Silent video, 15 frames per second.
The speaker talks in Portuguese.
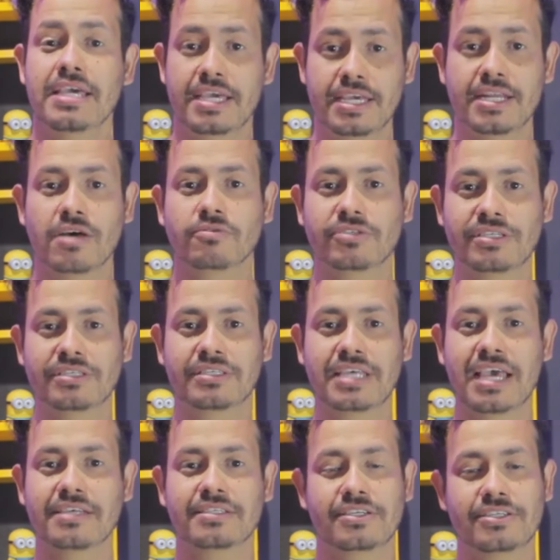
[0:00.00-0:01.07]
e não se
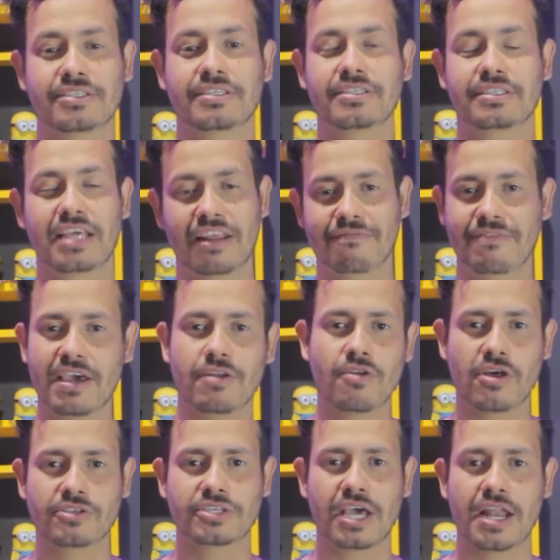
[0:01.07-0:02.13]
esqueça de se inscrever no
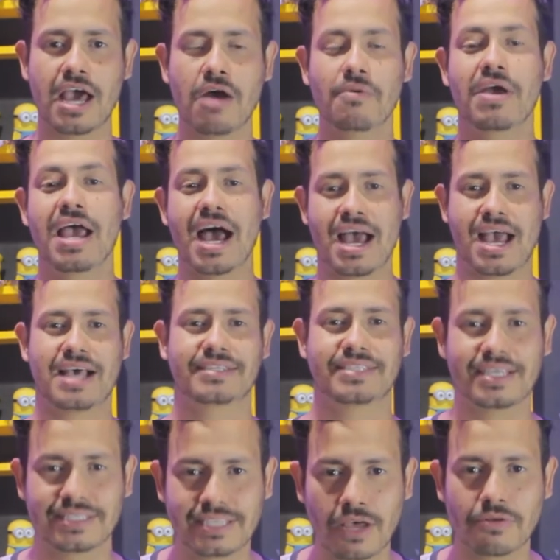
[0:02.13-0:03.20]
nosso canal,
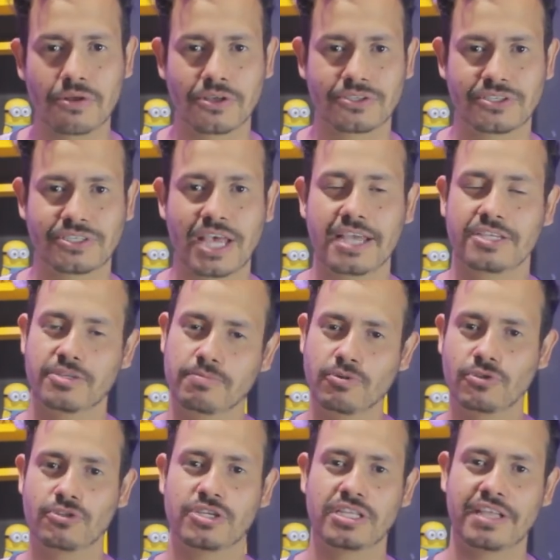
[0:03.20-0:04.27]
acessar o nosso site
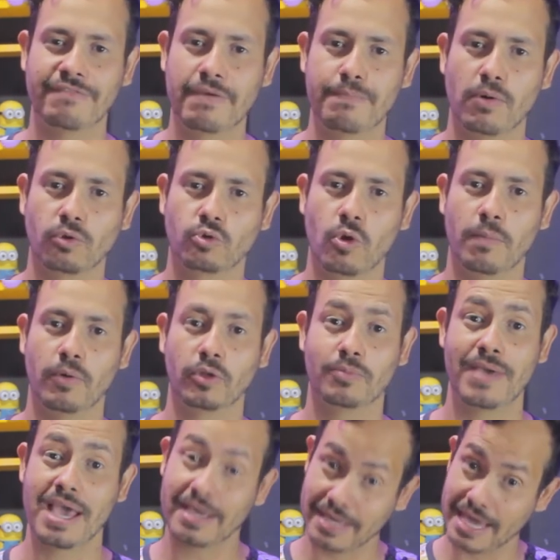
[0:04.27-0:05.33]

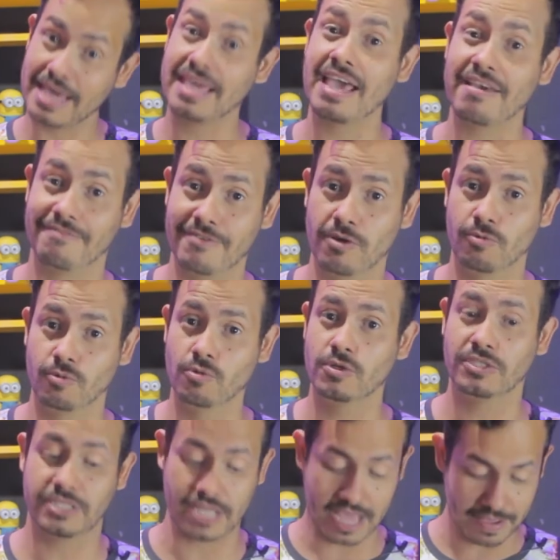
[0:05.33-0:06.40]
mundogtv.com.br. Quem quer ver o
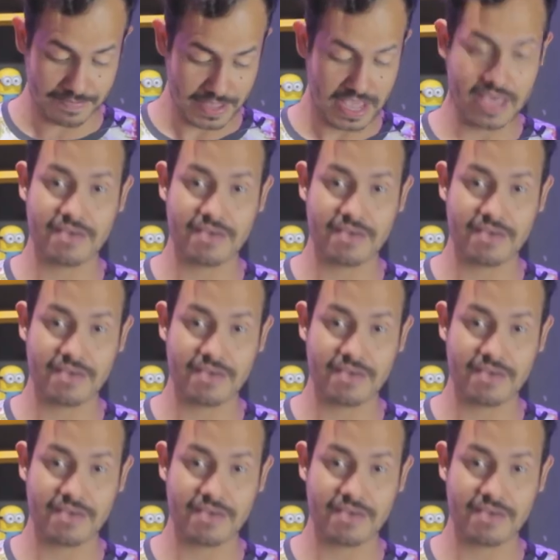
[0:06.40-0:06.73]
nudes, né?